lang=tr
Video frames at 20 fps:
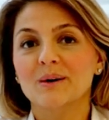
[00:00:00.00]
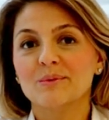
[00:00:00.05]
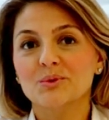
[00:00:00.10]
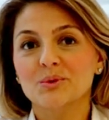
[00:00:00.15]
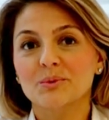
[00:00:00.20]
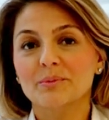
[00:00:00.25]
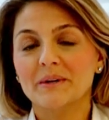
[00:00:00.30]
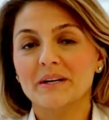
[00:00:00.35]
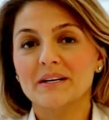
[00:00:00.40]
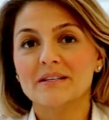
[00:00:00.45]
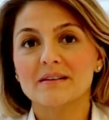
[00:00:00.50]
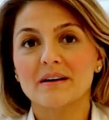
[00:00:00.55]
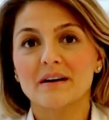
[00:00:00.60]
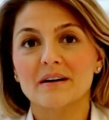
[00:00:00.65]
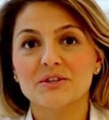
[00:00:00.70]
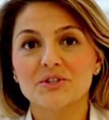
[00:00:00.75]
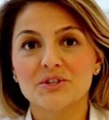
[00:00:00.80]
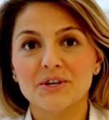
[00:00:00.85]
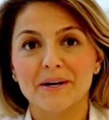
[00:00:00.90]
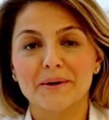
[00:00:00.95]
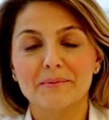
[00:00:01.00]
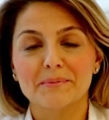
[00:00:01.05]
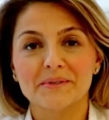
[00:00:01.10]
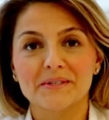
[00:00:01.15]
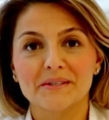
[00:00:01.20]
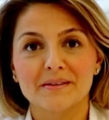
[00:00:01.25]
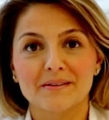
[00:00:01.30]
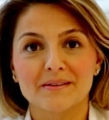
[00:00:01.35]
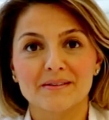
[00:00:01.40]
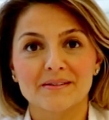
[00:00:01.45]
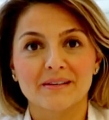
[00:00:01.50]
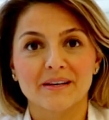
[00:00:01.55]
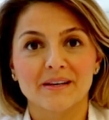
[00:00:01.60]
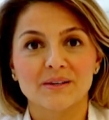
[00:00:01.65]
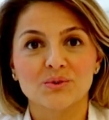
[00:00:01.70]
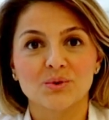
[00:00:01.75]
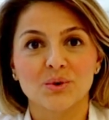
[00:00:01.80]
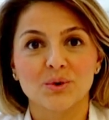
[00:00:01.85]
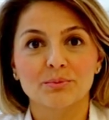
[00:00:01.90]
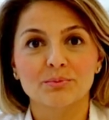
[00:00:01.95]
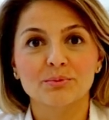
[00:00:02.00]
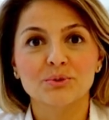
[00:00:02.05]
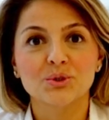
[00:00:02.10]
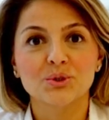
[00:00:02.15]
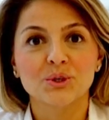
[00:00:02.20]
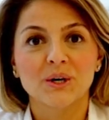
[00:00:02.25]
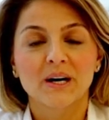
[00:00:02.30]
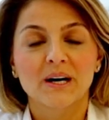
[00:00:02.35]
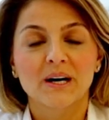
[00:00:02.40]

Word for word: Bunu biraz açar mısınız diye sormuş.